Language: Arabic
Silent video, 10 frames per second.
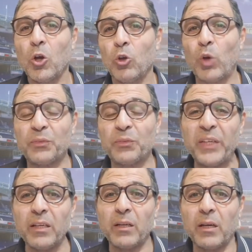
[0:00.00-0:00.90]

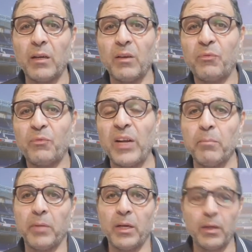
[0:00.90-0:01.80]
تعرفين آه،
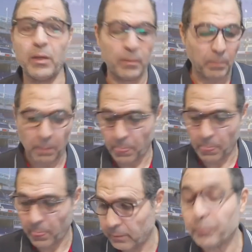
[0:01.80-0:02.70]
فيلم آه،
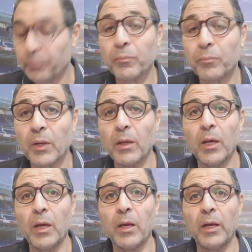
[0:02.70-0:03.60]

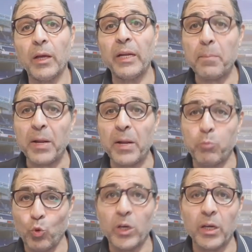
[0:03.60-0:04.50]
آه، لبلب
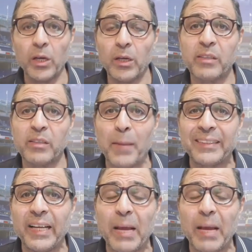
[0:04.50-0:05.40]
والسبع
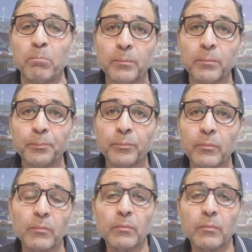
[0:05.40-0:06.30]
اقلام
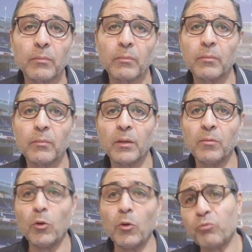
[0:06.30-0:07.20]

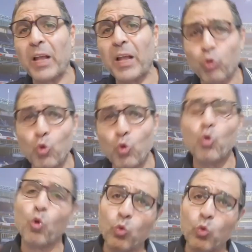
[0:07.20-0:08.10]
اللي هو بتاع
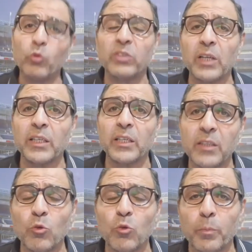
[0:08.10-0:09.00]
شكوكو وسراج
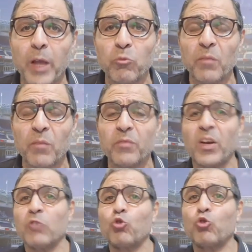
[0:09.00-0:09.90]
الدين وبتاع مش عارفين إيه،
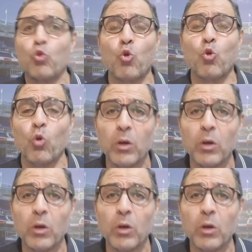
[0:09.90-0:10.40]
فكان شكوكو